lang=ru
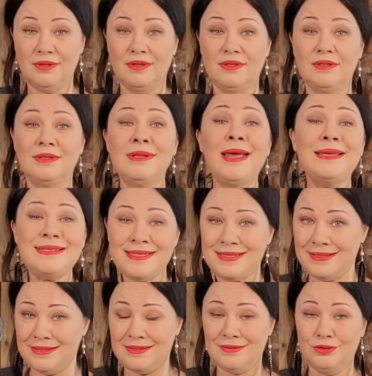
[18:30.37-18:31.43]

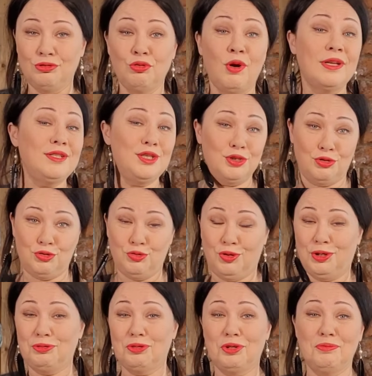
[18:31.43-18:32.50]
носить ту одежду,
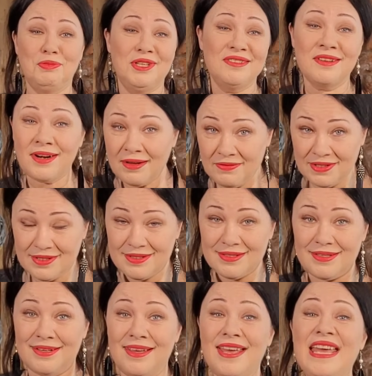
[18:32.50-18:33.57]
которая мне
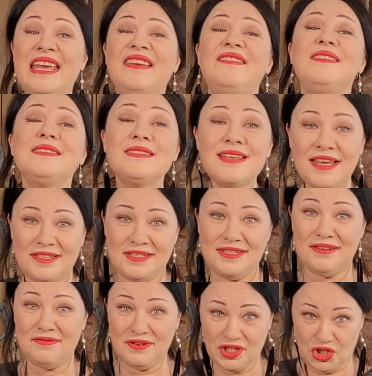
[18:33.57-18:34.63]
нравится, вязать
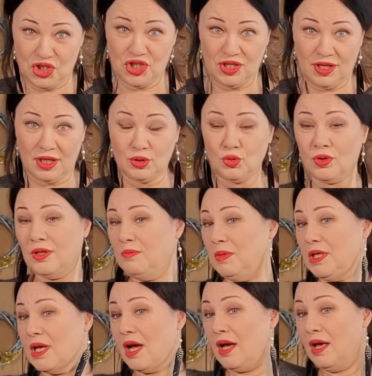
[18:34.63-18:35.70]
те вещи, которые
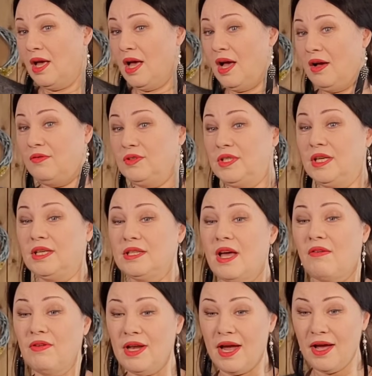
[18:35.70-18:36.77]
меня
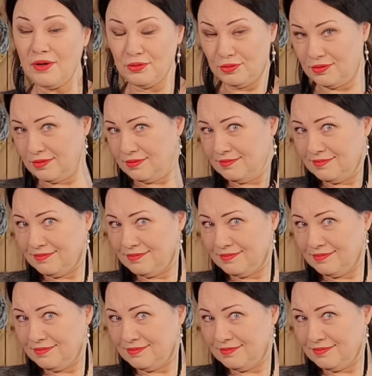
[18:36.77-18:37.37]
вдохновляют,